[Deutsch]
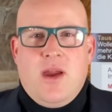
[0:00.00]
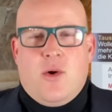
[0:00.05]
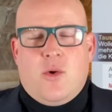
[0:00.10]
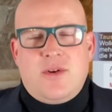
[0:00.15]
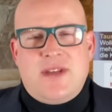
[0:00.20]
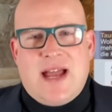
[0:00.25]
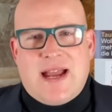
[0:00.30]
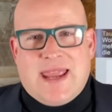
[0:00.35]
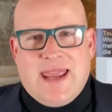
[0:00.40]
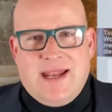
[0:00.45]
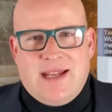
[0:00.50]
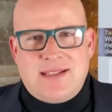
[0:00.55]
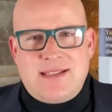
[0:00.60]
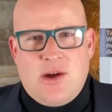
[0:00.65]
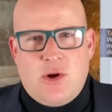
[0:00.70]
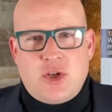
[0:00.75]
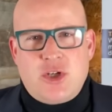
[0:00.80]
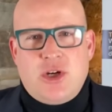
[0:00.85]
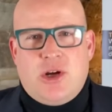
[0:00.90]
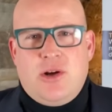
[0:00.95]
Und da geht es
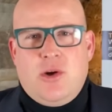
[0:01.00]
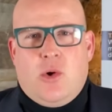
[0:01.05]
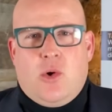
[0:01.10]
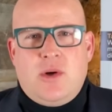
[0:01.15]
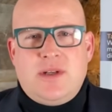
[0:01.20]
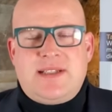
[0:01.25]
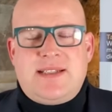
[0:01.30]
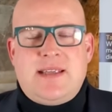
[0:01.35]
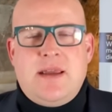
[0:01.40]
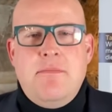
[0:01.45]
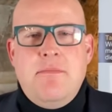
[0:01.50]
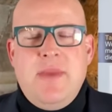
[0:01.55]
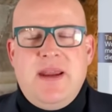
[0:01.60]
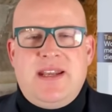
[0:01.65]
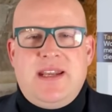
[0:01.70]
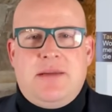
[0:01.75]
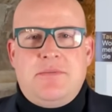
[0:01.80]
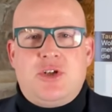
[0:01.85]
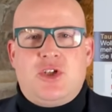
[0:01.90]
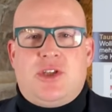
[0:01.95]
auch schon los mit dem